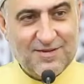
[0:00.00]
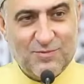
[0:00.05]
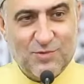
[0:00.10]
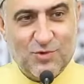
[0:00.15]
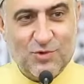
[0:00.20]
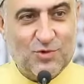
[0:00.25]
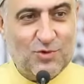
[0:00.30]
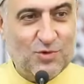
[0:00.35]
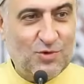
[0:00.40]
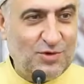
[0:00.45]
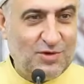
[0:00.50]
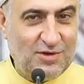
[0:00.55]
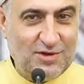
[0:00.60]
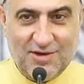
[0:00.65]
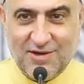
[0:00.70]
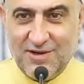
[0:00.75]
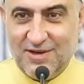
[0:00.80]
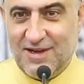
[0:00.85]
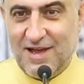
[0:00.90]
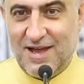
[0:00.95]
مو
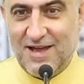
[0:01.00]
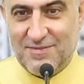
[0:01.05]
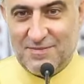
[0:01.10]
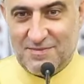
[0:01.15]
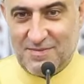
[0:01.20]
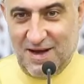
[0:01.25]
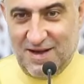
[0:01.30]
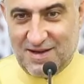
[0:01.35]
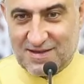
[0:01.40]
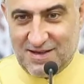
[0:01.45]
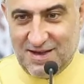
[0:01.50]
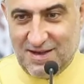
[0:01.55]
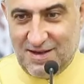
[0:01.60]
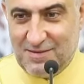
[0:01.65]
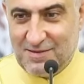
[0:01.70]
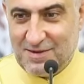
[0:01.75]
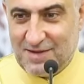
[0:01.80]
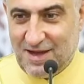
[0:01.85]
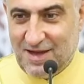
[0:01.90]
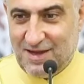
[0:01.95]
تكون نايم مع
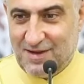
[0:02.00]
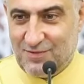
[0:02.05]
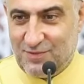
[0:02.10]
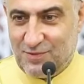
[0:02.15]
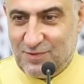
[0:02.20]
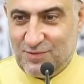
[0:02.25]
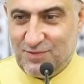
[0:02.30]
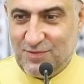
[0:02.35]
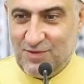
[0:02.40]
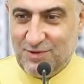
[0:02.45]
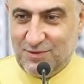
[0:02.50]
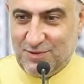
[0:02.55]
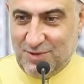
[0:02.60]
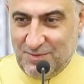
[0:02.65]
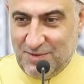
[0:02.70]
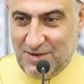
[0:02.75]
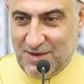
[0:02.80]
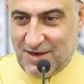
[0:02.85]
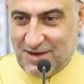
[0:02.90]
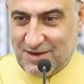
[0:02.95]
اصحاب الكهف وتفيق
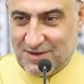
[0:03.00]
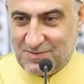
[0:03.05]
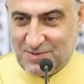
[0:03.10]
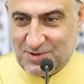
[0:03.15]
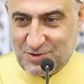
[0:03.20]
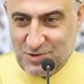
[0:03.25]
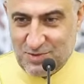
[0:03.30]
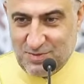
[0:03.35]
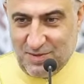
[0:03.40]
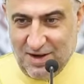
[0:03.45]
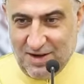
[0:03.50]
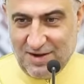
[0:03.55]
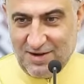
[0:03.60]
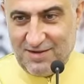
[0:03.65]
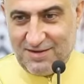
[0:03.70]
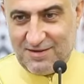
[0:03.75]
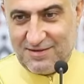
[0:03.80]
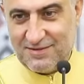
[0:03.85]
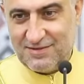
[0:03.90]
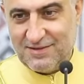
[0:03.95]
وتعمل لها خطبه
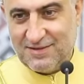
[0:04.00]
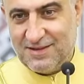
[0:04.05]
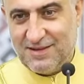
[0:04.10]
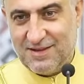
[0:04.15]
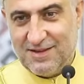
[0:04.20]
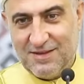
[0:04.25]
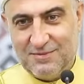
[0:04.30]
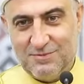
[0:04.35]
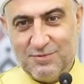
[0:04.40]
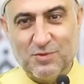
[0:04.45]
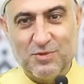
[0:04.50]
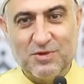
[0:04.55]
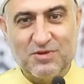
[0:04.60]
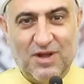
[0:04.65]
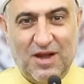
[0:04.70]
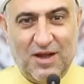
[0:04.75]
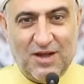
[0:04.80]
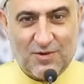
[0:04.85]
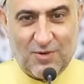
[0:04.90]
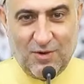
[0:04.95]
جمعه يوم
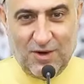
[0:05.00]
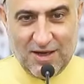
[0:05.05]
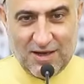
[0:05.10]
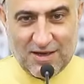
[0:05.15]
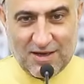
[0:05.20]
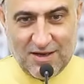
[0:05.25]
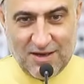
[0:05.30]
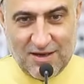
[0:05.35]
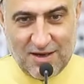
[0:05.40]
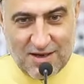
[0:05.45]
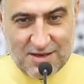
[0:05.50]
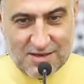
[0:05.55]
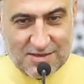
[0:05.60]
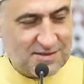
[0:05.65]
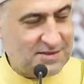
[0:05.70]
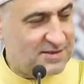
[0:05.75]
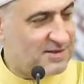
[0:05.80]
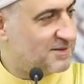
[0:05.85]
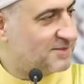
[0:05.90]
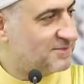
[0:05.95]
بيضحكوا عليك
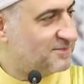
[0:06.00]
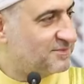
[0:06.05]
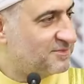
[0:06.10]
الناس